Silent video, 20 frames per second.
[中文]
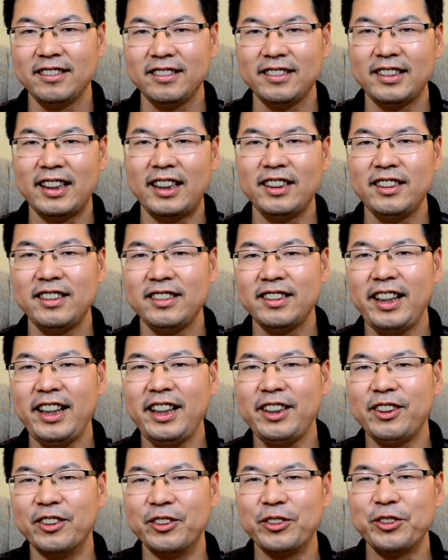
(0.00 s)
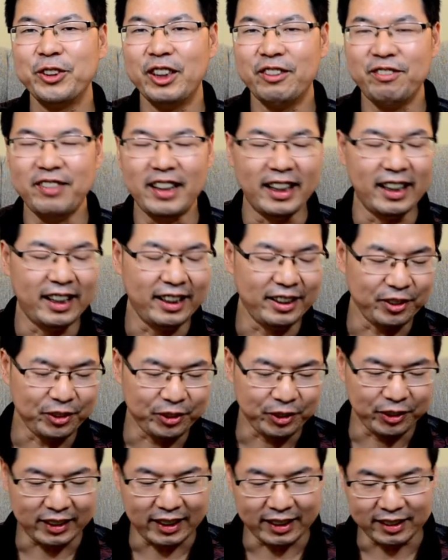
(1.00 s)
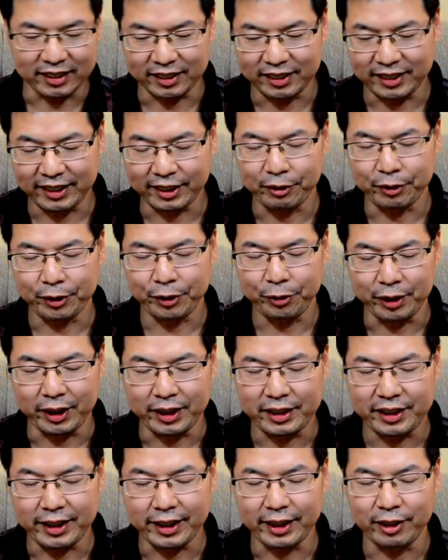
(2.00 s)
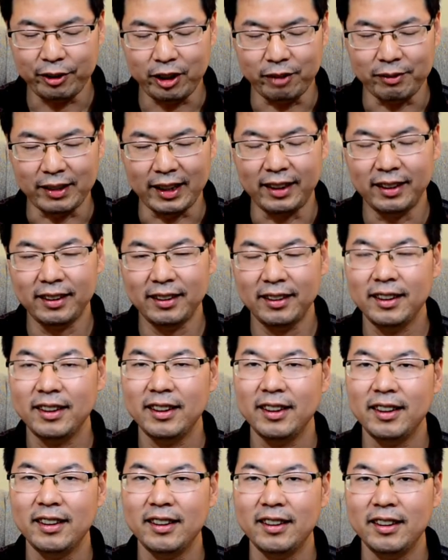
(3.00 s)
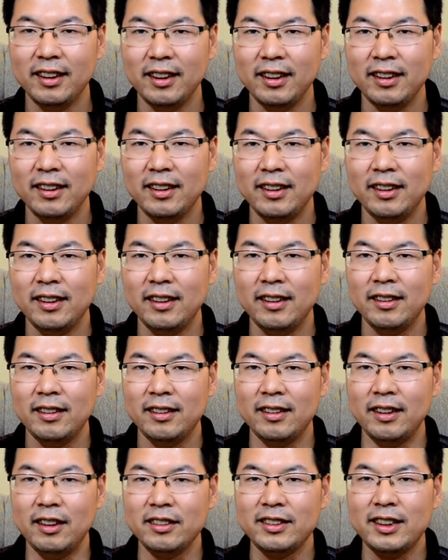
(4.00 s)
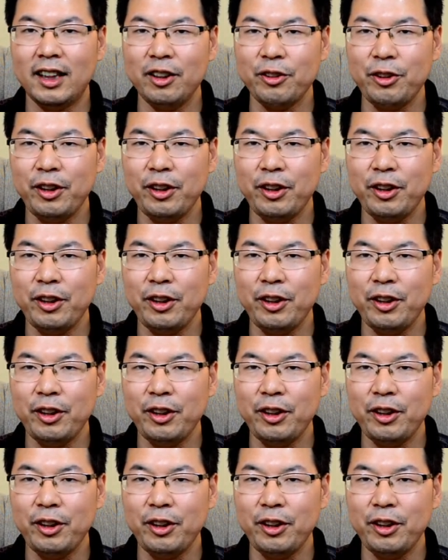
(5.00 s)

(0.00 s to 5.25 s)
但是那种说法呢，就是说他是削削肩，对吧？然后昭